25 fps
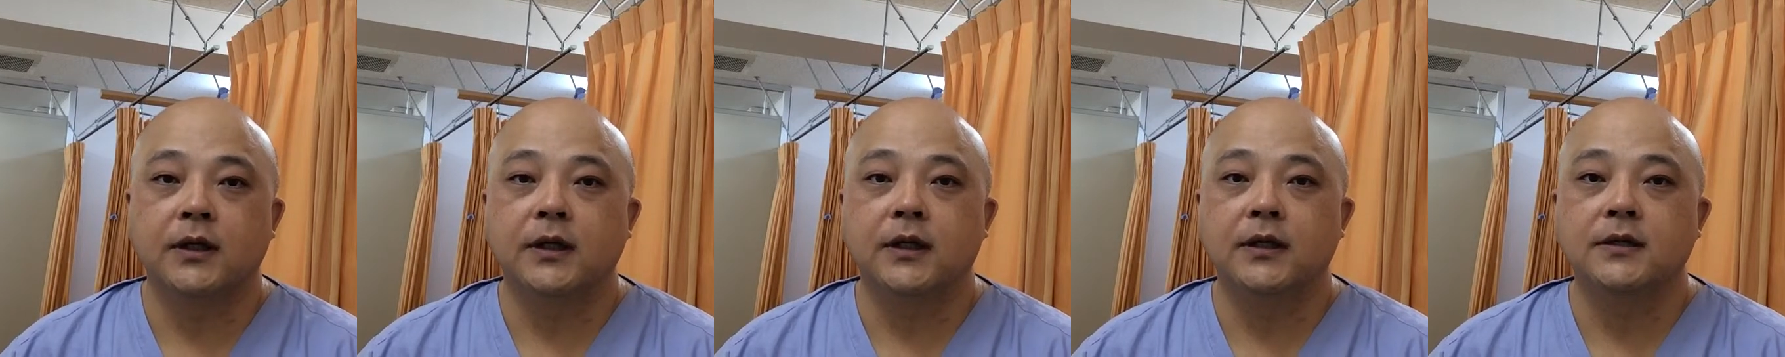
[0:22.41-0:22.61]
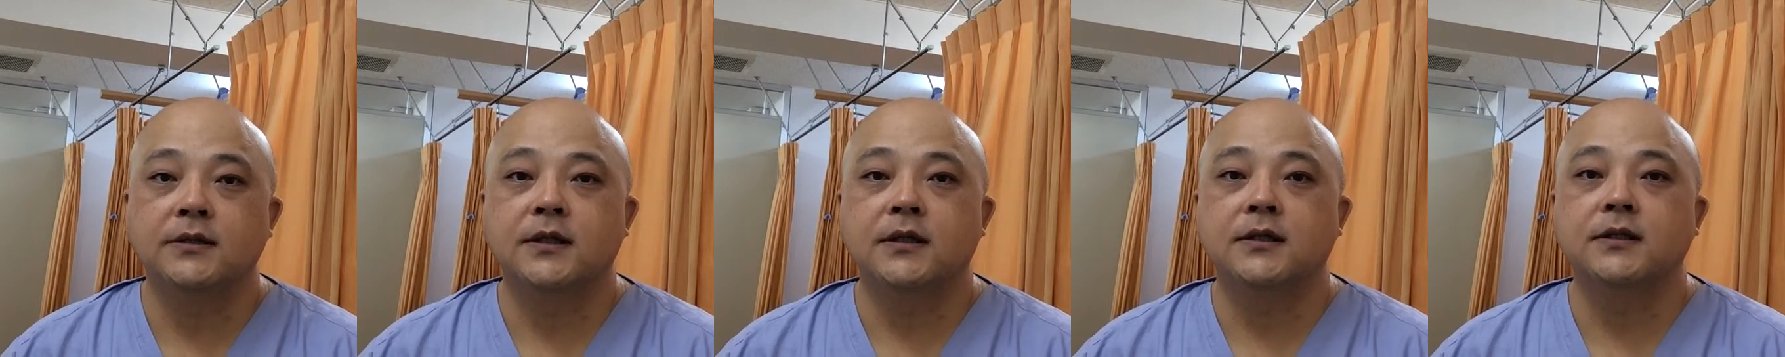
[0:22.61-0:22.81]

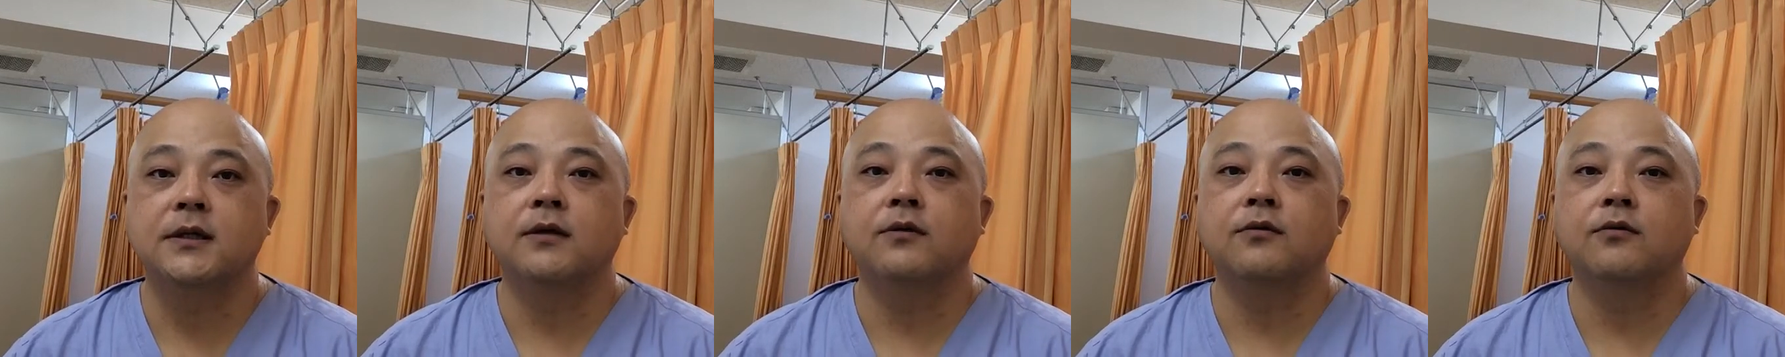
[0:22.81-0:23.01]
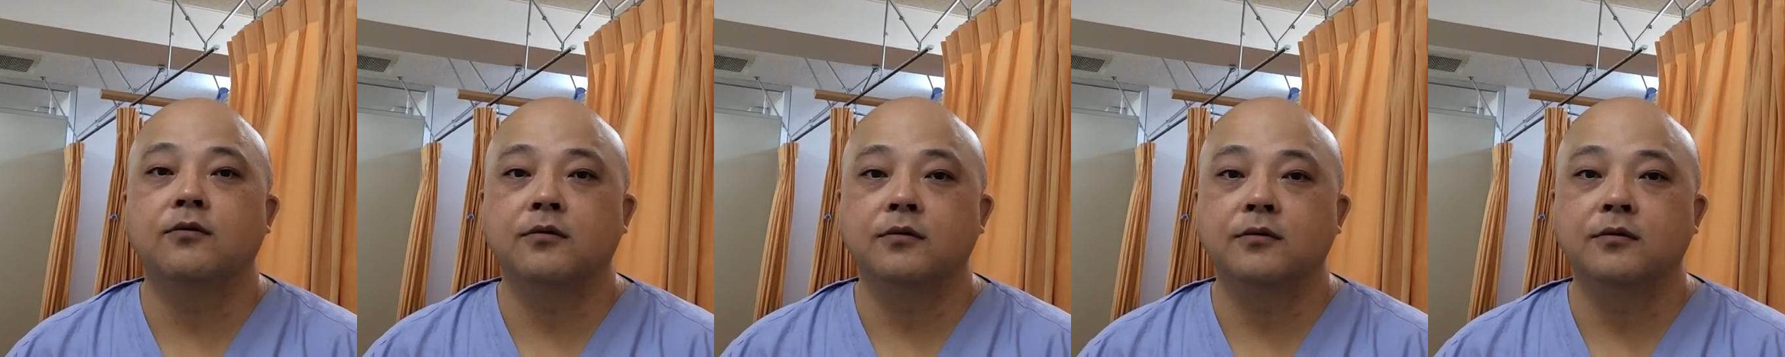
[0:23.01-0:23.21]
えー、
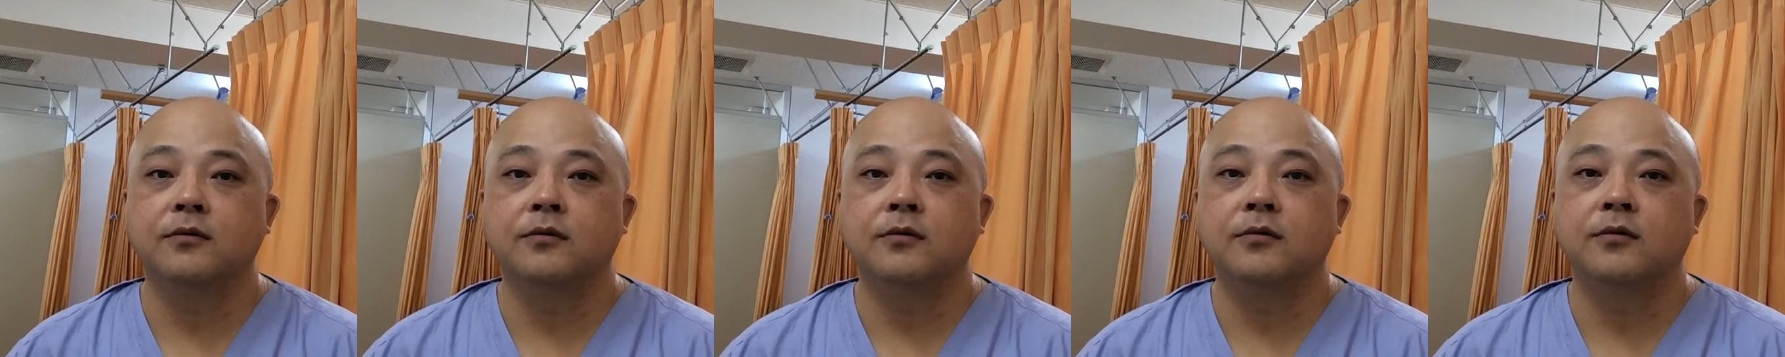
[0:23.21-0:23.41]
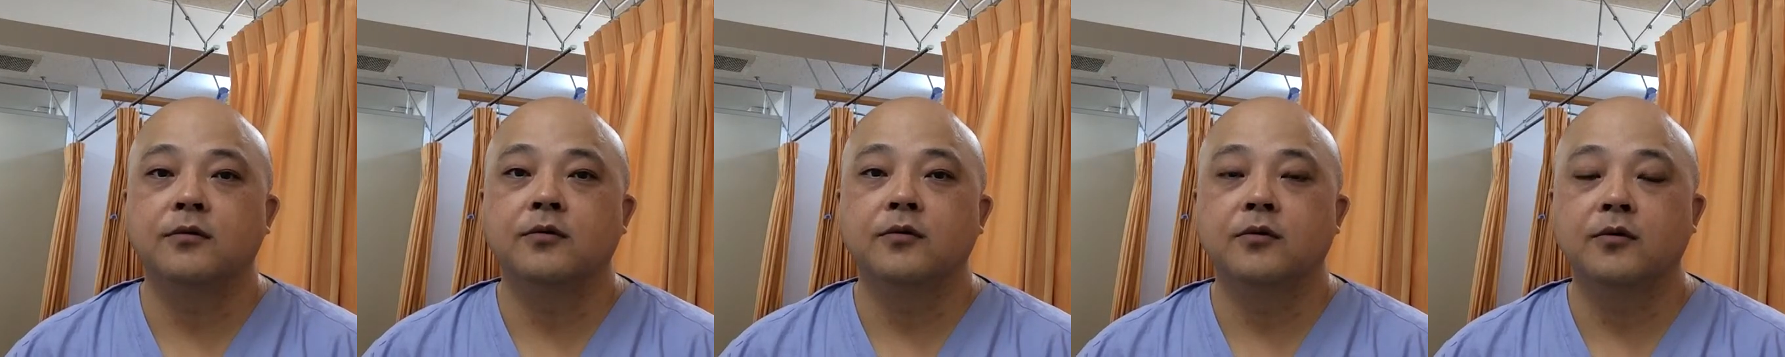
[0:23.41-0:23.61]
エステサロン
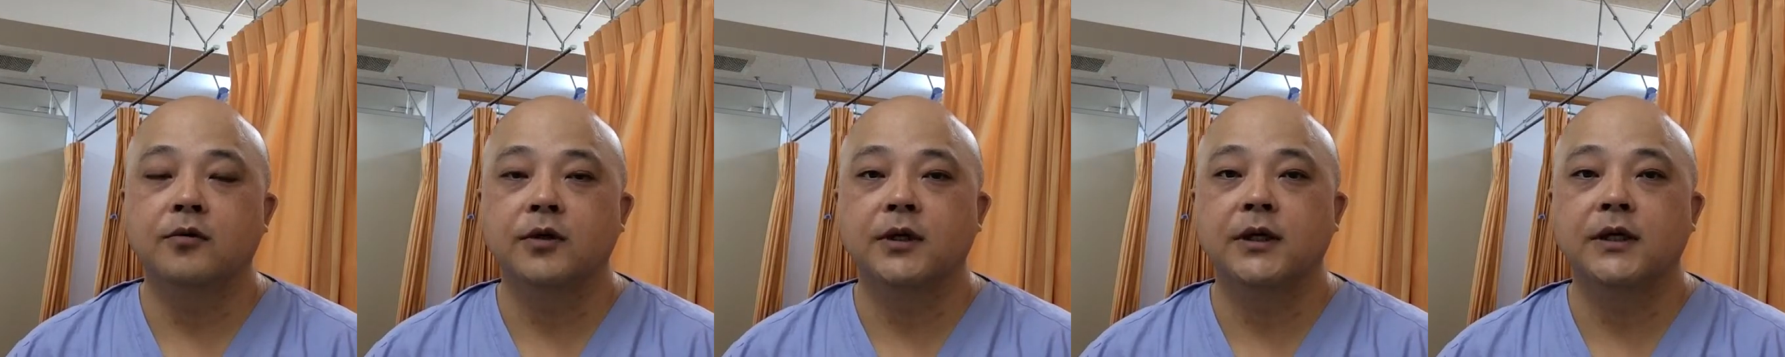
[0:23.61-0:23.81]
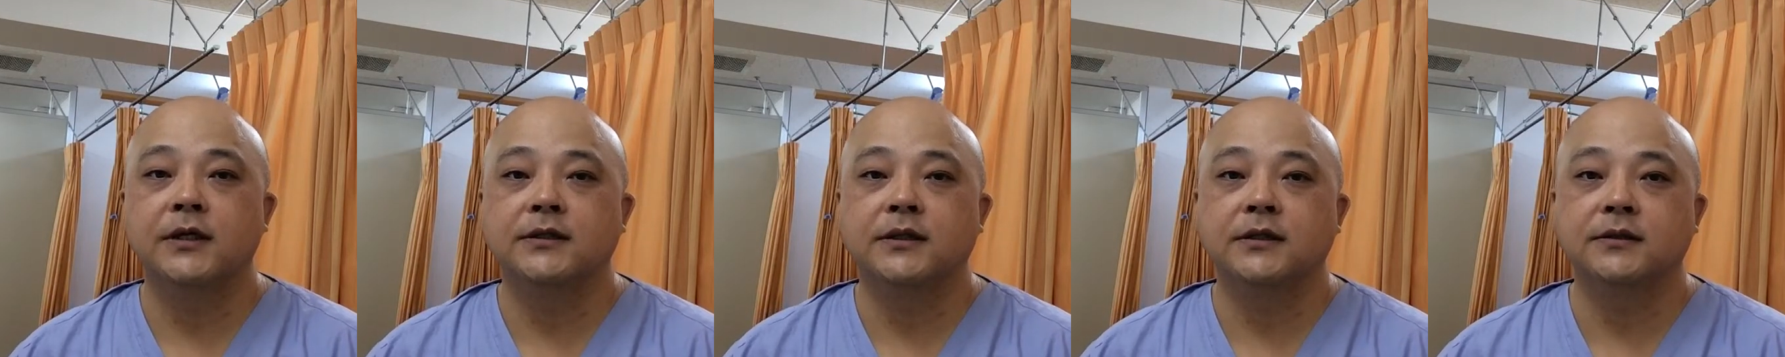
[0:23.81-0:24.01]

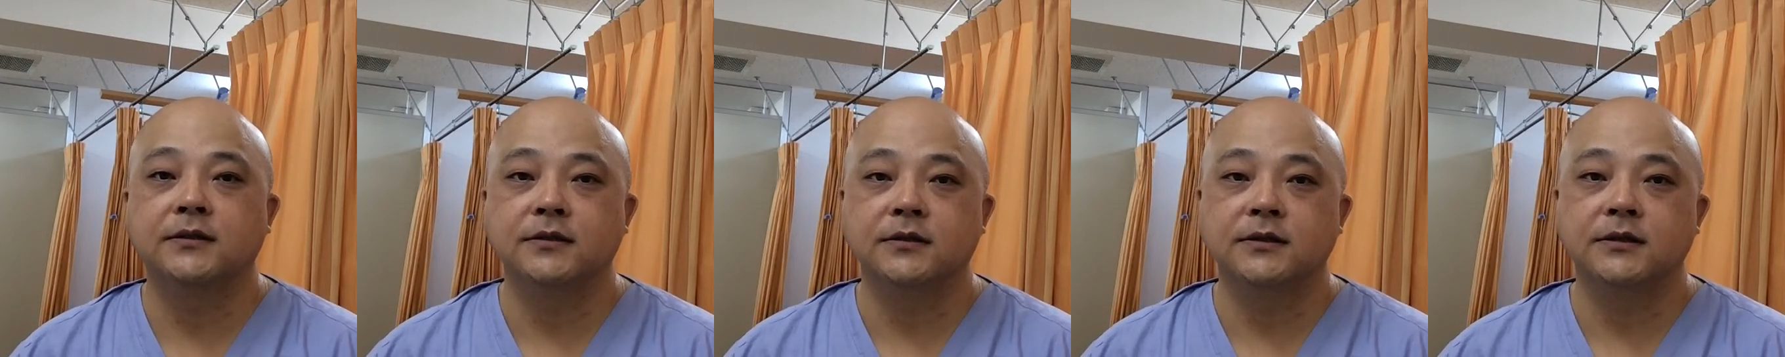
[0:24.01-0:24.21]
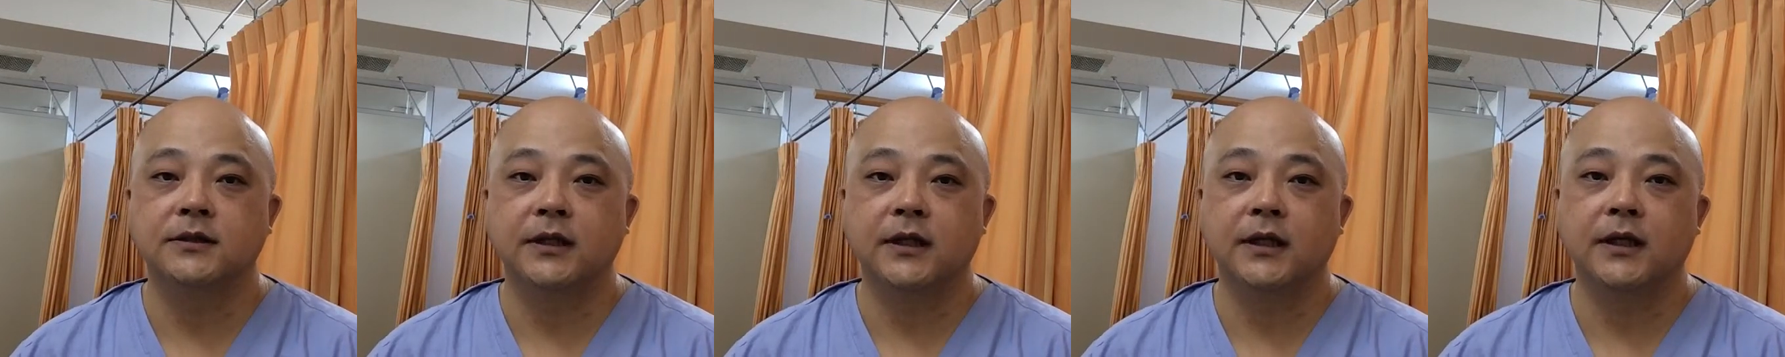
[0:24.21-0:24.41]
を併
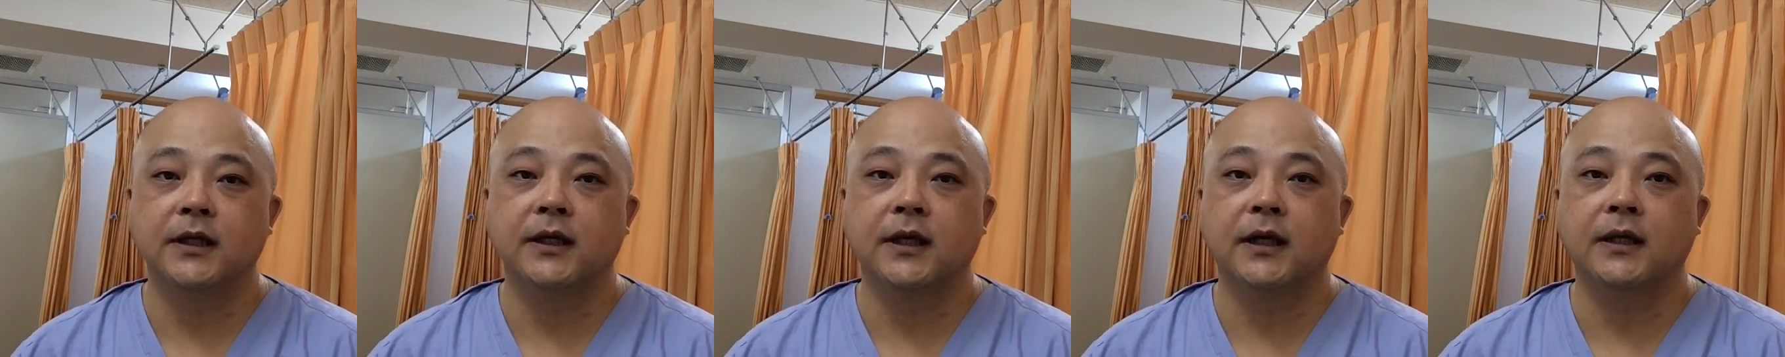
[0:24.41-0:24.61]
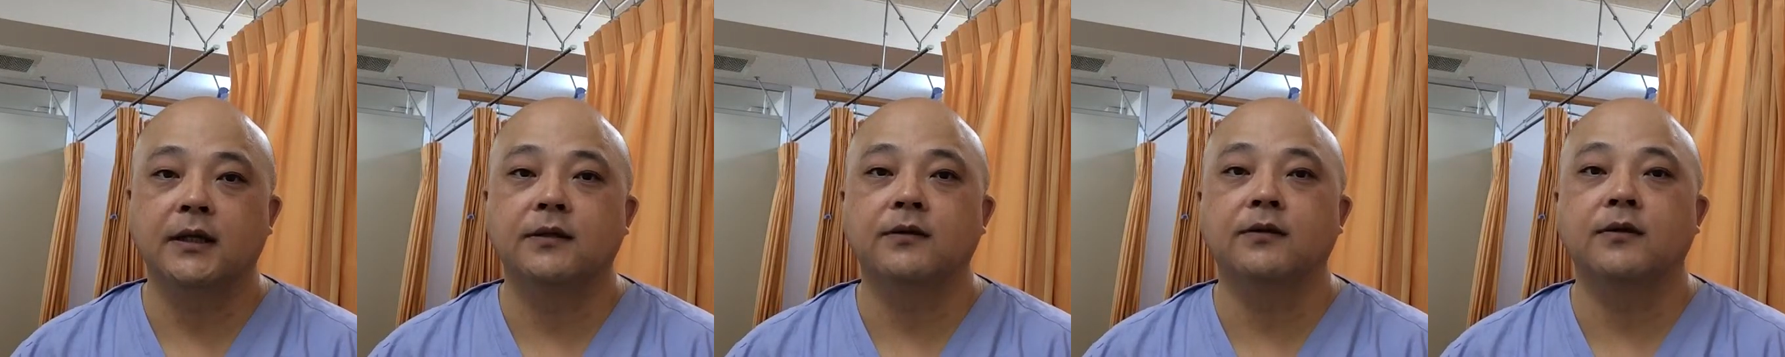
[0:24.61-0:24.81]
設し
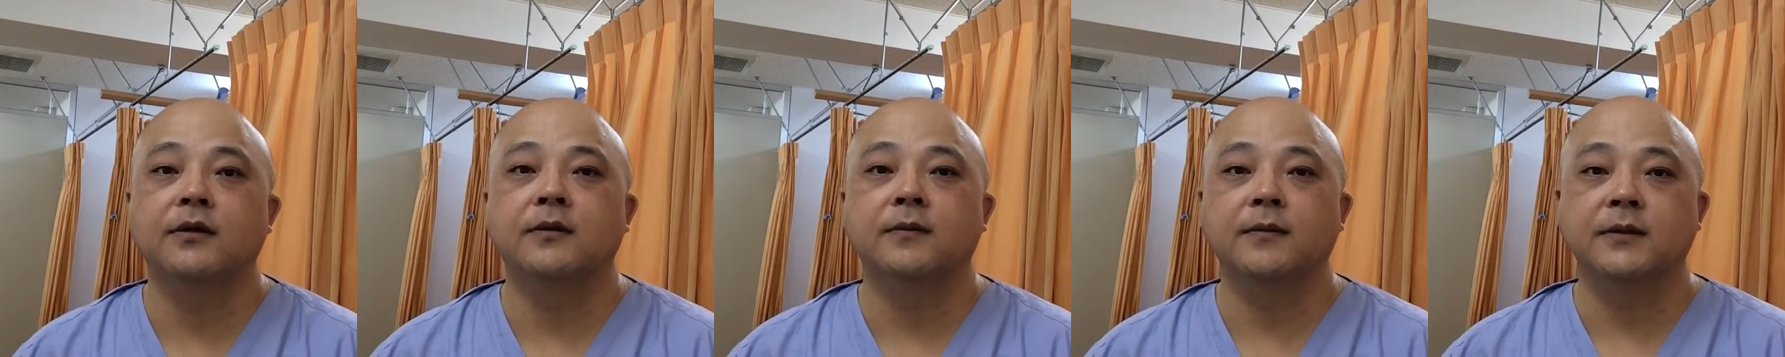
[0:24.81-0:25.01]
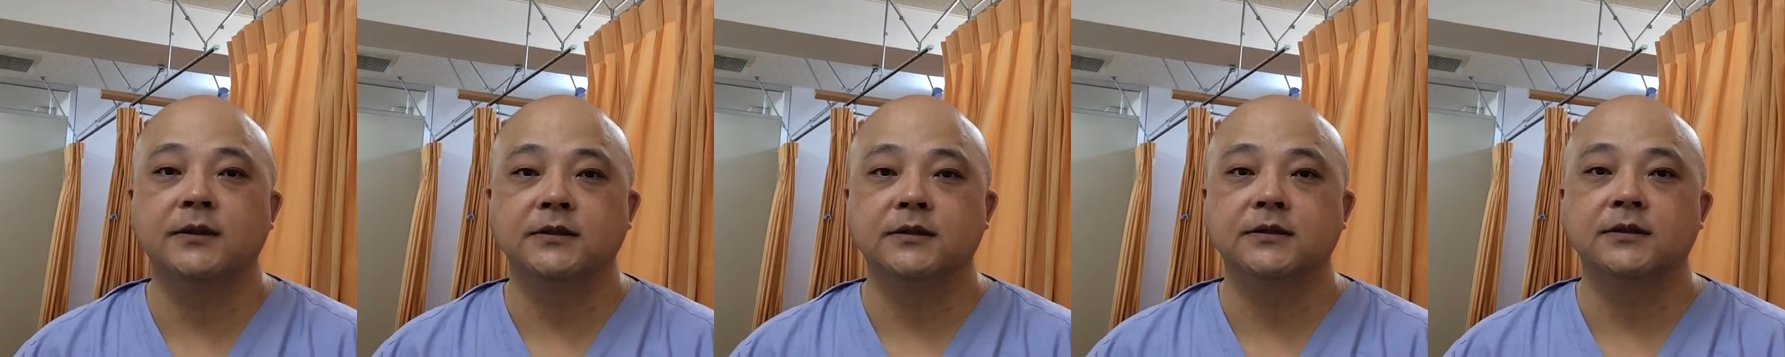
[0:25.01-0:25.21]
てやってお
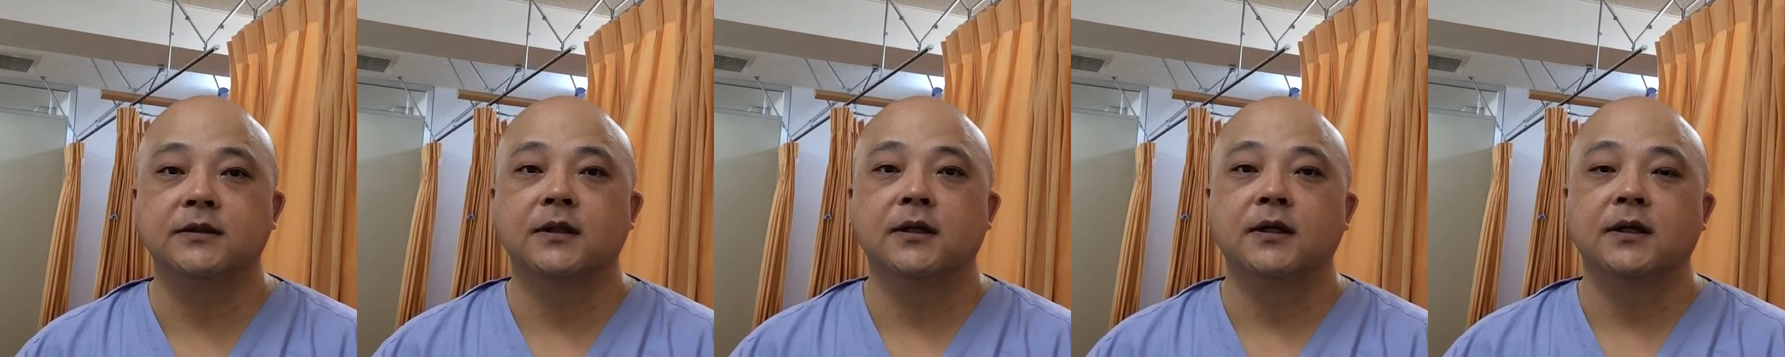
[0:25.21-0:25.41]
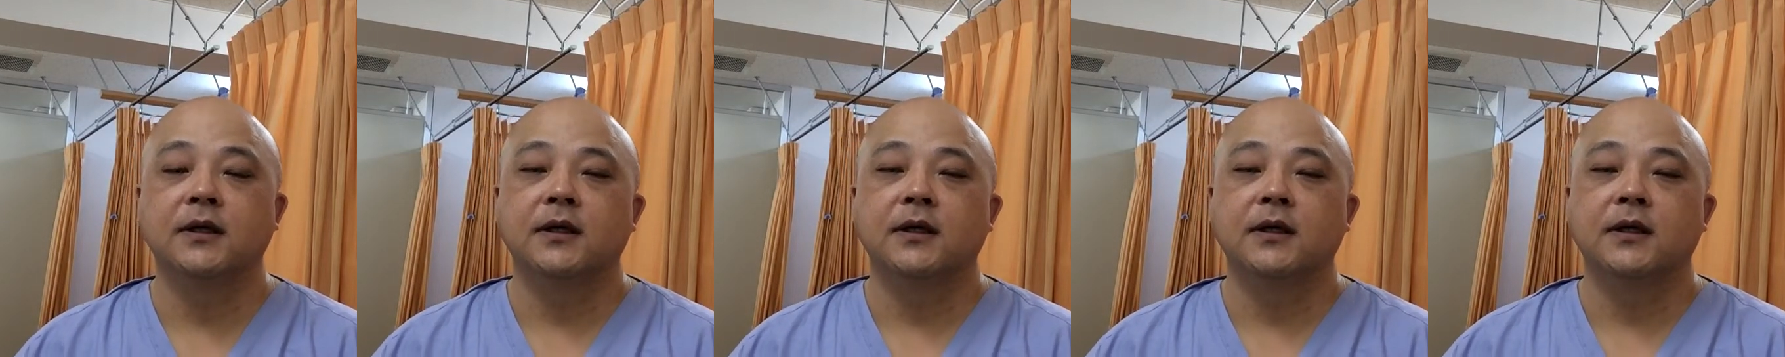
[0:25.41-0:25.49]
ります、